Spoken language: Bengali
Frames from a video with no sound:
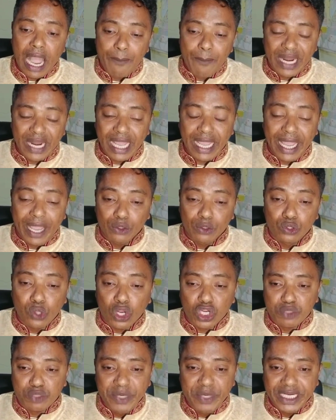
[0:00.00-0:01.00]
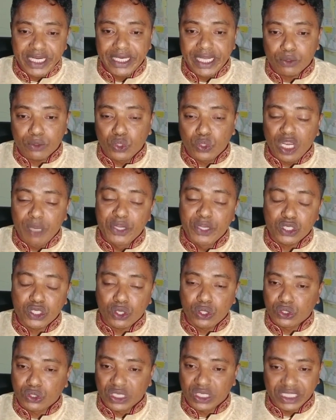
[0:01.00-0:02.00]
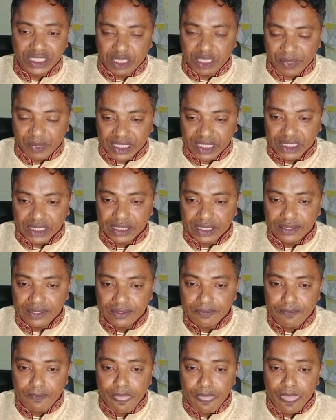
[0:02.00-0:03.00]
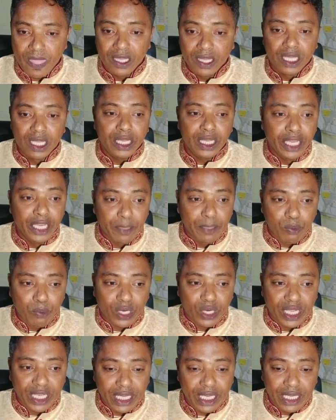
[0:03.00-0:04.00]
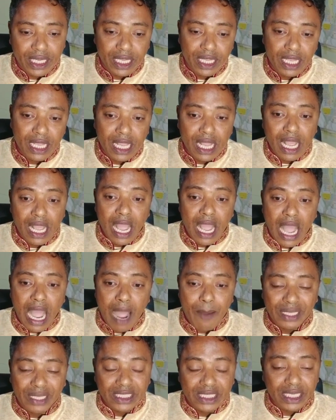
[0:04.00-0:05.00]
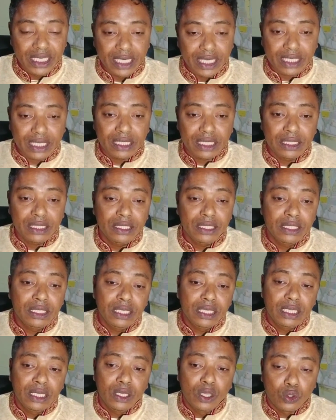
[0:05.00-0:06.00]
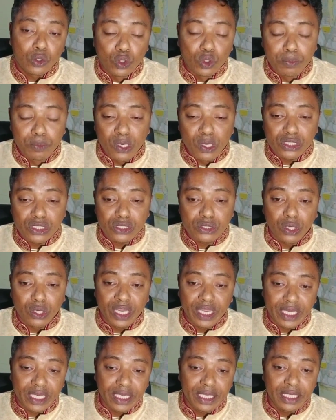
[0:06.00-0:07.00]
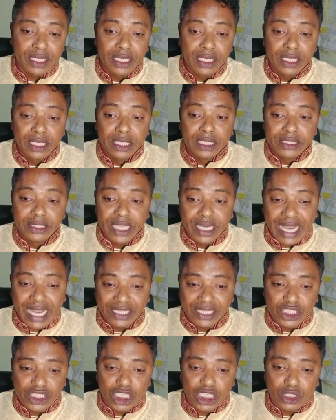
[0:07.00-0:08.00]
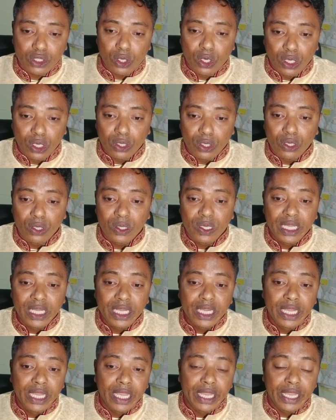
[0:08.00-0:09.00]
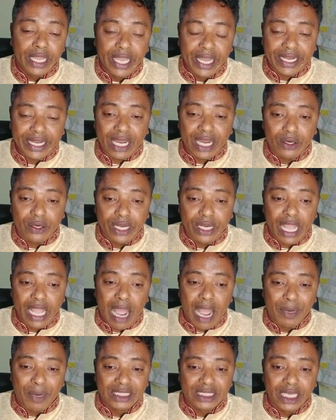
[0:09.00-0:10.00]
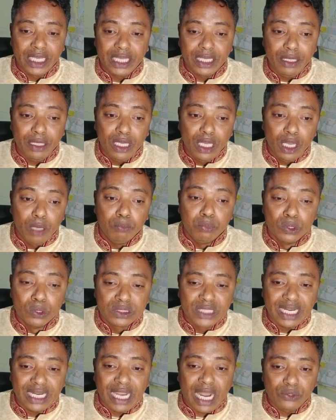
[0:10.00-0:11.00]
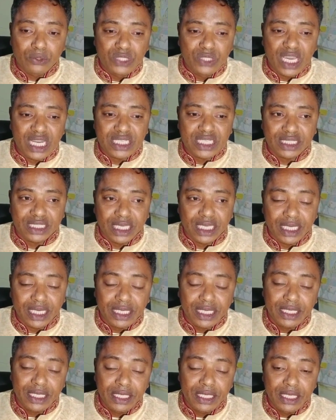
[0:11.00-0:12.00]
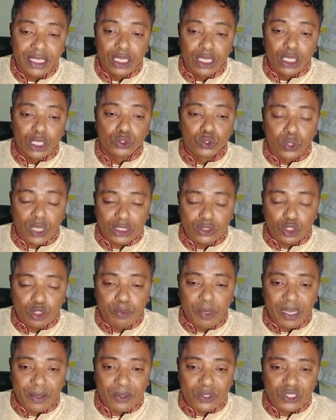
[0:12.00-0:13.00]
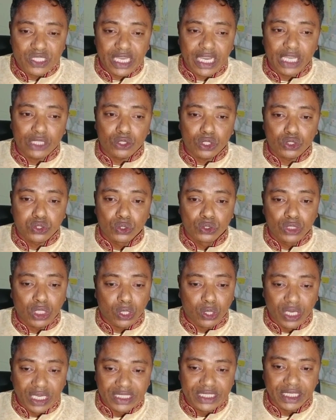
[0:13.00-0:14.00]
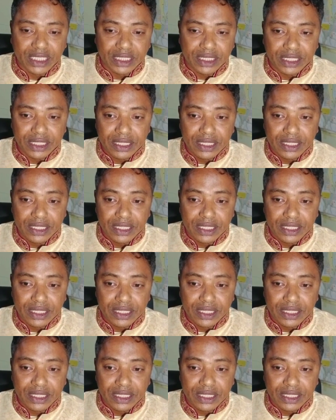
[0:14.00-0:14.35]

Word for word: আমরা এখন দশ মিনিটে কুড়িল বিশ্ব রোড চলে যেতে পারি এরপরে আমাদের রূপগঞ্জ হয়ে যে গাদি সেতু হলো এর কারণে আমাদের বুলতা গাউসিয়ার সাথে যোগাযোগ ব্যবস্থা এত সুন্দর হয়েছে